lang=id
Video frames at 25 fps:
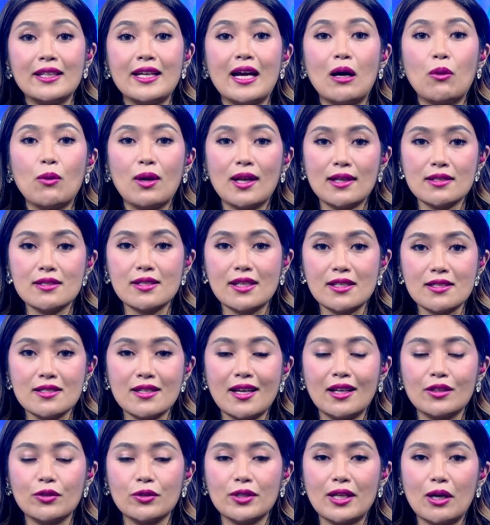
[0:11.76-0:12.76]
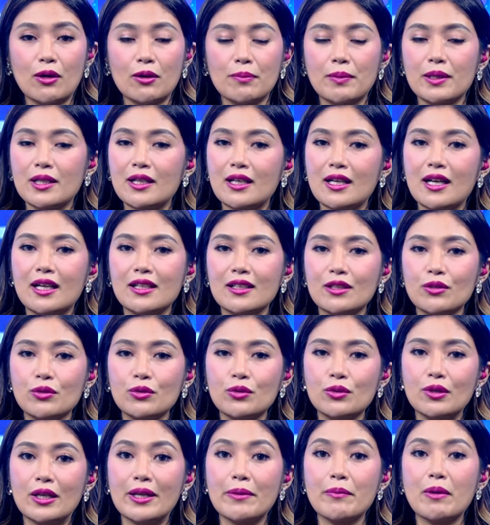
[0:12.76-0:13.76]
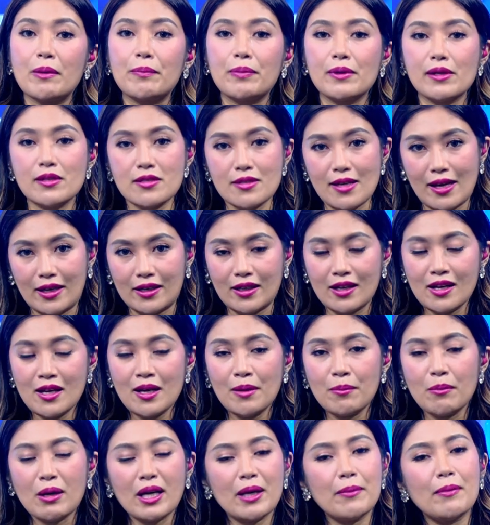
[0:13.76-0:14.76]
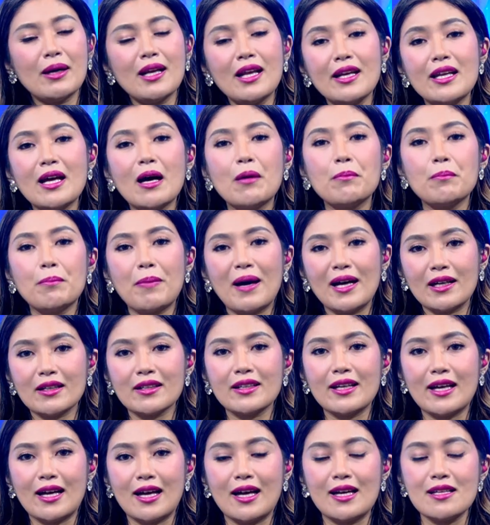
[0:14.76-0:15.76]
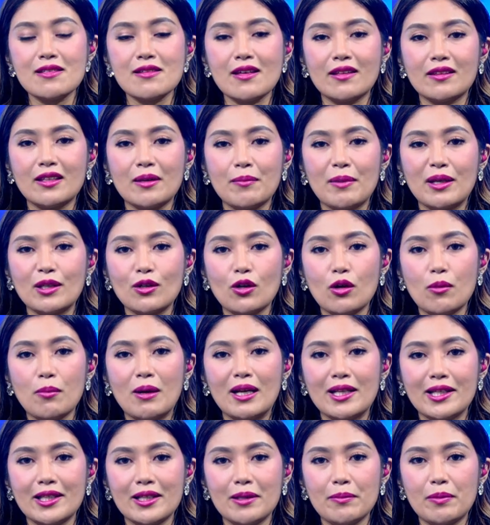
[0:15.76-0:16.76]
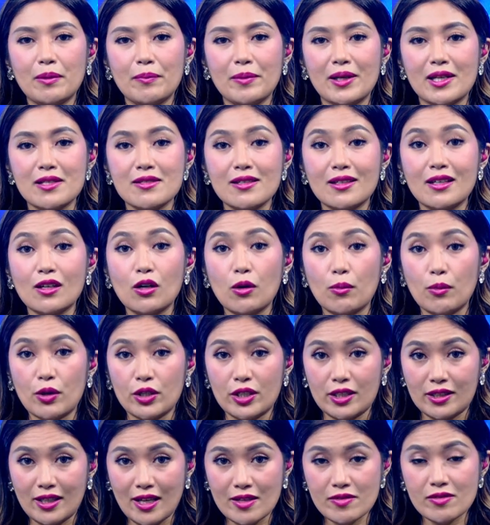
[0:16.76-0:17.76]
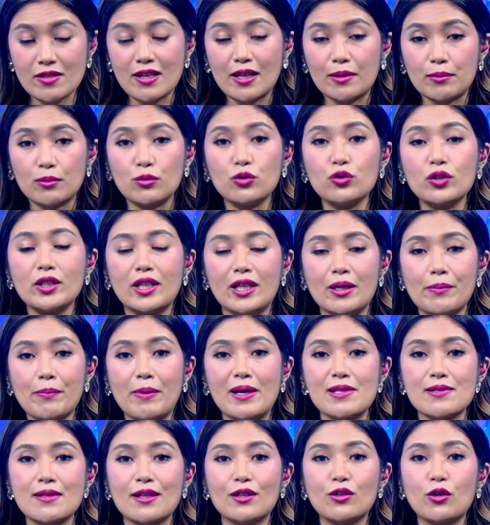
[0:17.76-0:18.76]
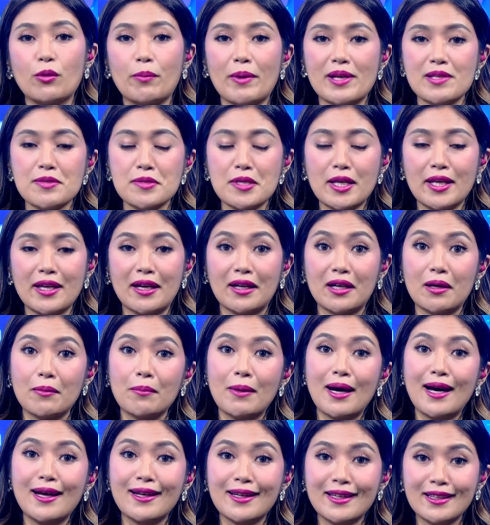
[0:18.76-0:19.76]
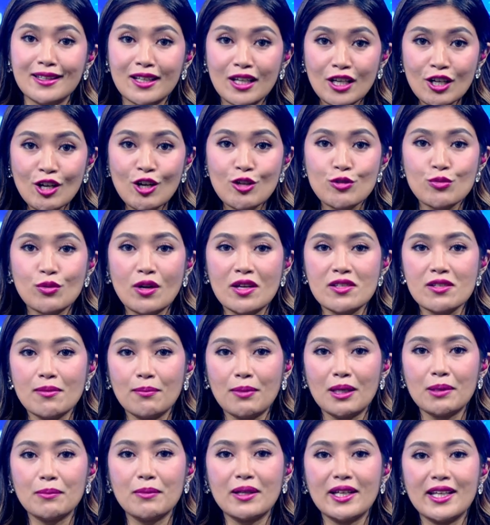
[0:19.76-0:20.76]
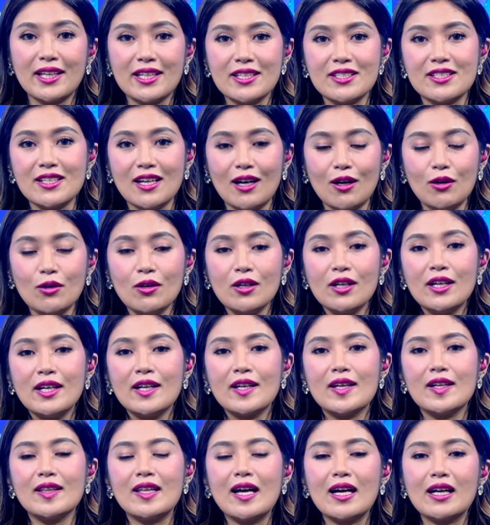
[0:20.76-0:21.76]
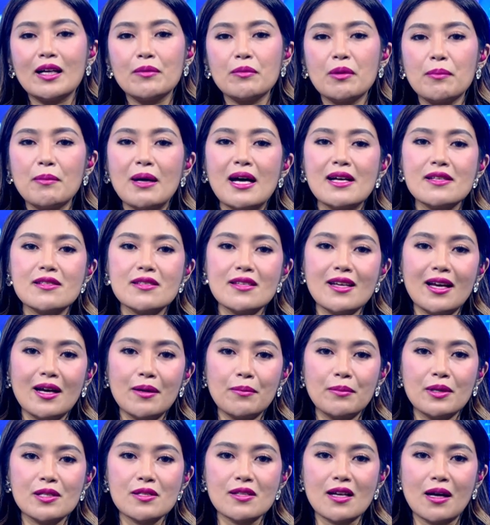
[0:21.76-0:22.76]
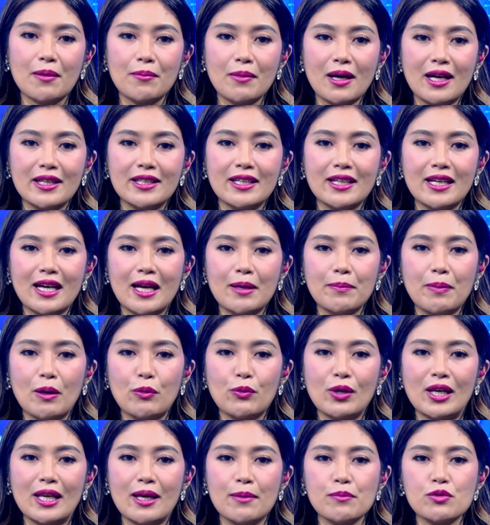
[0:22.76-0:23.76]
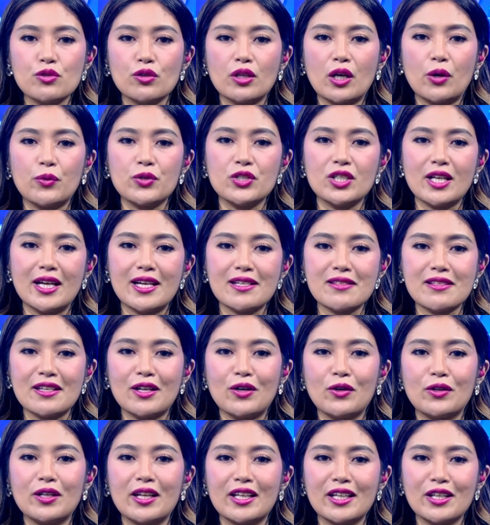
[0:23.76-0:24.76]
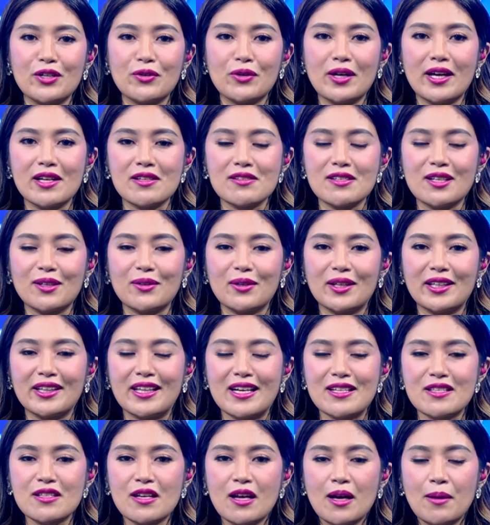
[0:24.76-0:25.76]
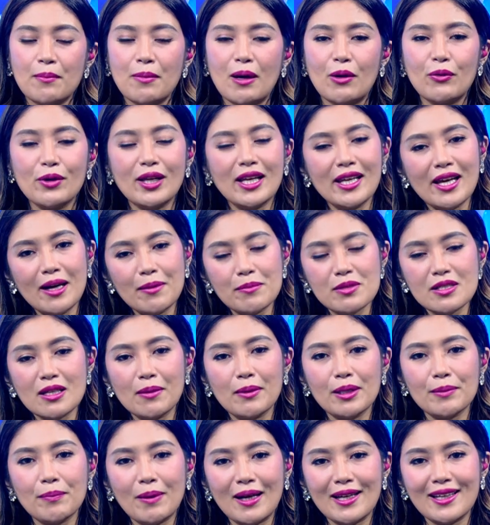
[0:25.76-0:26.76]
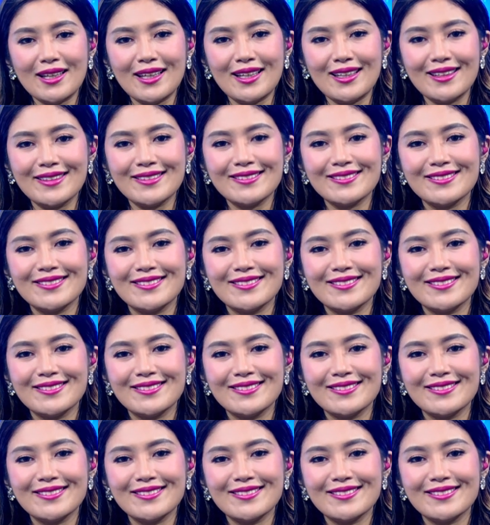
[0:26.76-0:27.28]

di awal sesi atau di awal perdagangan itu 5 persen. Bagaimana dampaknya sentimen global ini pemirsa ke komoditas dan mungkin pasar domestik yang kemarin sudah sempat menghijau? Kita akan membahasnya bersama dengan Pak William Suryawijaya, CEO dari Yugen Sekuritas. Pak William, selamat pagi.